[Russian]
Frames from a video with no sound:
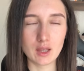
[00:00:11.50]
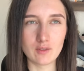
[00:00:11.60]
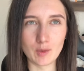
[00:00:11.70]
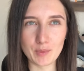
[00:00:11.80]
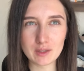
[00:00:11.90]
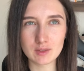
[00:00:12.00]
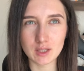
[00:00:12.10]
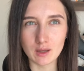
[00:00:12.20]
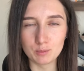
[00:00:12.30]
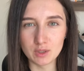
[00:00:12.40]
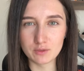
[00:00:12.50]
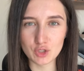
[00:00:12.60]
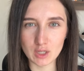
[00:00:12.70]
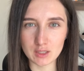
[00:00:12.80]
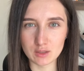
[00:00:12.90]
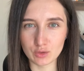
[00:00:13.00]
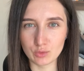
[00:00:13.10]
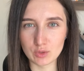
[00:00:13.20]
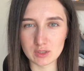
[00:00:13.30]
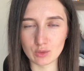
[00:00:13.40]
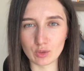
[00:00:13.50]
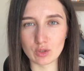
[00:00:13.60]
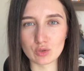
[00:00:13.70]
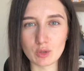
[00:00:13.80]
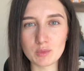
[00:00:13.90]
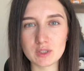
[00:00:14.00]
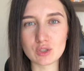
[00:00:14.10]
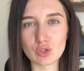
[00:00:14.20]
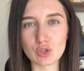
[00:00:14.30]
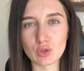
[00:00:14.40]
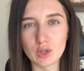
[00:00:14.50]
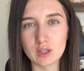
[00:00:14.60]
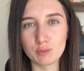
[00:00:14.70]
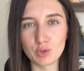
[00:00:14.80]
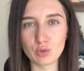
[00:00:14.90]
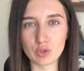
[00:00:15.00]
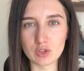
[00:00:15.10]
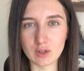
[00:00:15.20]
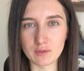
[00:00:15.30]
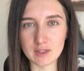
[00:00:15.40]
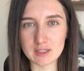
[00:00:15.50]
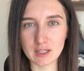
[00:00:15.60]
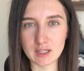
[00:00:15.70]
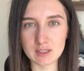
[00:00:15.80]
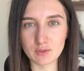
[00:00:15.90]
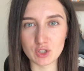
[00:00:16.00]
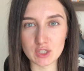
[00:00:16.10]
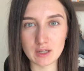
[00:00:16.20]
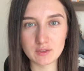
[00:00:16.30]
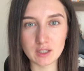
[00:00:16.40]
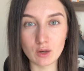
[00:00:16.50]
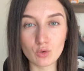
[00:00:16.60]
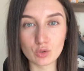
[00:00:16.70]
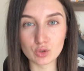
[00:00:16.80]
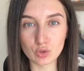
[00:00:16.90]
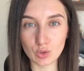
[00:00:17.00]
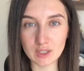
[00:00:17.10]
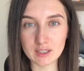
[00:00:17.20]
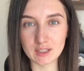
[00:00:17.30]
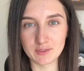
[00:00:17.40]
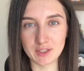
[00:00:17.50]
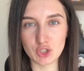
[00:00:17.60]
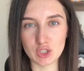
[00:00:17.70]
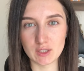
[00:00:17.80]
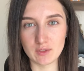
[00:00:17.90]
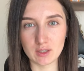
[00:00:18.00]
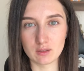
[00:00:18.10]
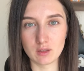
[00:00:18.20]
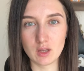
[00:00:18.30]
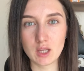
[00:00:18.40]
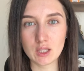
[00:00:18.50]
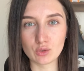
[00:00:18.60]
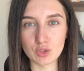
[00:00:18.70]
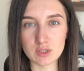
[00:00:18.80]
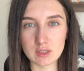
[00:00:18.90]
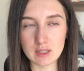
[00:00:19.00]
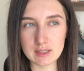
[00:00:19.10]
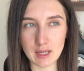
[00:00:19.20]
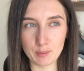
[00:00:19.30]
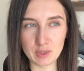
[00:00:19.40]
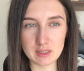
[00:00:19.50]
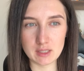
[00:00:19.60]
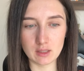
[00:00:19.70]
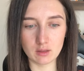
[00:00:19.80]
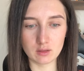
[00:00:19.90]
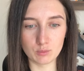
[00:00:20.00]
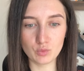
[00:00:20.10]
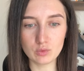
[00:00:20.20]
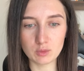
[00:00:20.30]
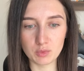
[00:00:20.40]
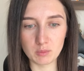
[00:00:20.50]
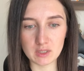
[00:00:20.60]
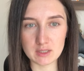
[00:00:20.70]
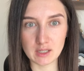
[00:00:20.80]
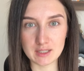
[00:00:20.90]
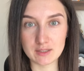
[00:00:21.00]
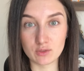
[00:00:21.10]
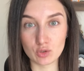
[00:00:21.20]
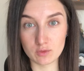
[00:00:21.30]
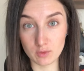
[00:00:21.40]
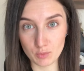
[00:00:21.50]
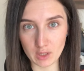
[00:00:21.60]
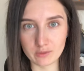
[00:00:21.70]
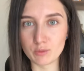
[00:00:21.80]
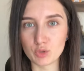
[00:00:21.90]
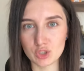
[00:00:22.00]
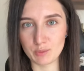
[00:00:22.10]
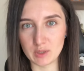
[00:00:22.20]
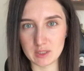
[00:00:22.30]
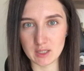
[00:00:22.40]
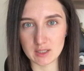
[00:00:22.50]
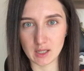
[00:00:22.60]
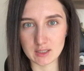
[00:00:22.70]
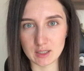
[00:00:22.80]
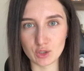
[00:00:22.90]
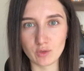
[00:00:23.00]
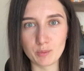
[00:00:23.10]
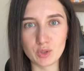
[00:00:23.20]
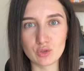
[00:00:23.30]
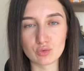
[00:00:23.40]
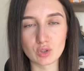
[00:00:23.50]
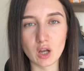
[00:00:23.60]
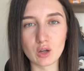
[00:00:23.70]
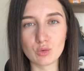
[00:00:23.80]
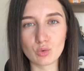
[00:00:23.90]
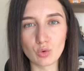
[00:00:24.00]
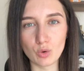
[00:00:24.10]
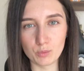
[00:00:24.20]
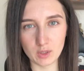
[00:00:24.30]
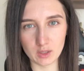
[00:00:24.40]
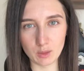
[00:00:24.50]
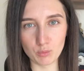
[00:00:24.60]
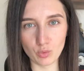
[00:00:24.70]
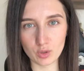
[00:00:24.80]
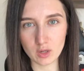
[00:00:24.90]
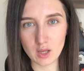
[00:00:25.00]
Во-первых, я, например, вчера столкнулась с такой особенностью, что когда ты приходишь в кафе, заказываешь завтрак, он только на двоих человек. То есть нельзя прийти одному, например, и заказать. То есть вы, нет, вы можете прийти и заказать, но вам принесут огромный набор.